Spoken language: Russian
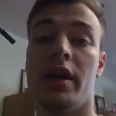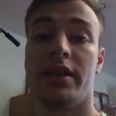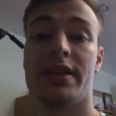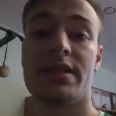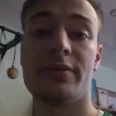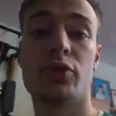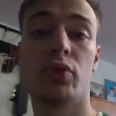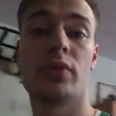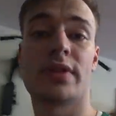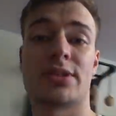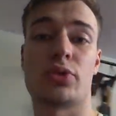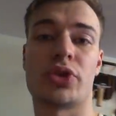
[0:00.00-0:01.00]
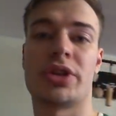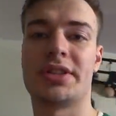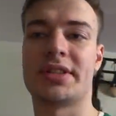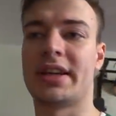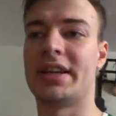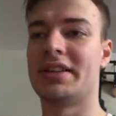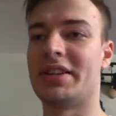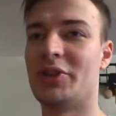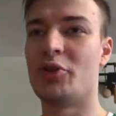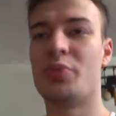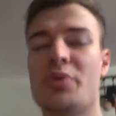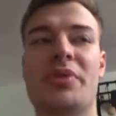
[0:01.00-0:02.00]
Если вдруг у вас тоже есть какие-то
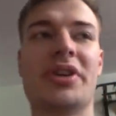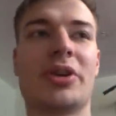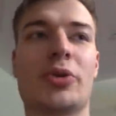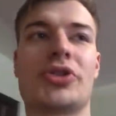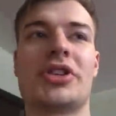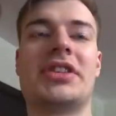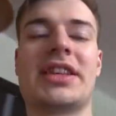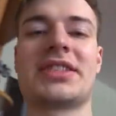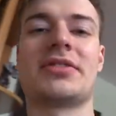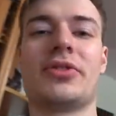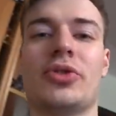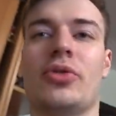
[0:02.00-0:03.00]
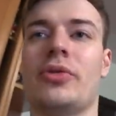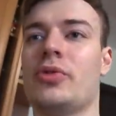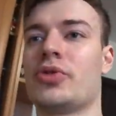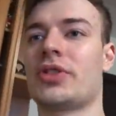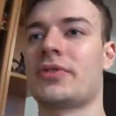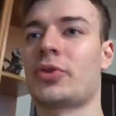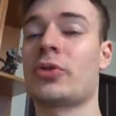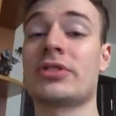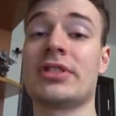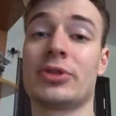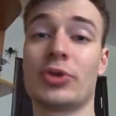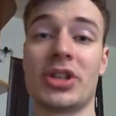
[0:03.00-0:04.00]
любимые игрушки детства, но вы уже
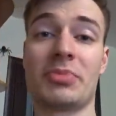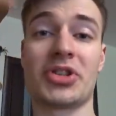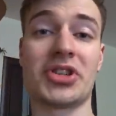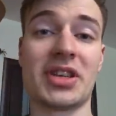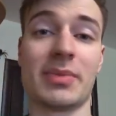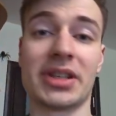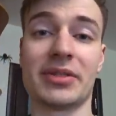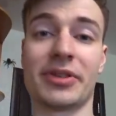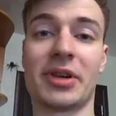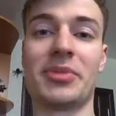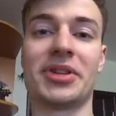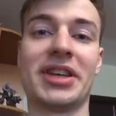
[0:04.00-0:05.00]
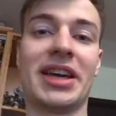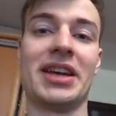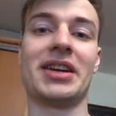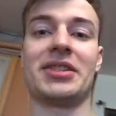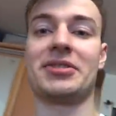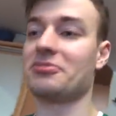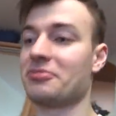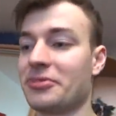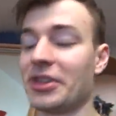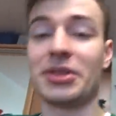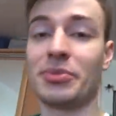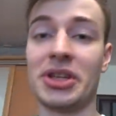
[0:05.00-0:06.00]
взрослые, то напишите об этом в комментариях. В
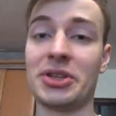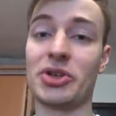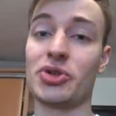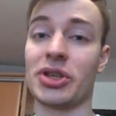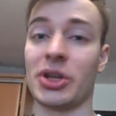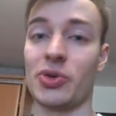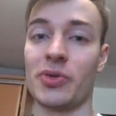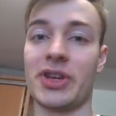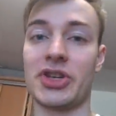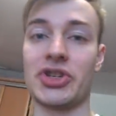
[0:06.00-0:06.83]
этом нет ничего такого, я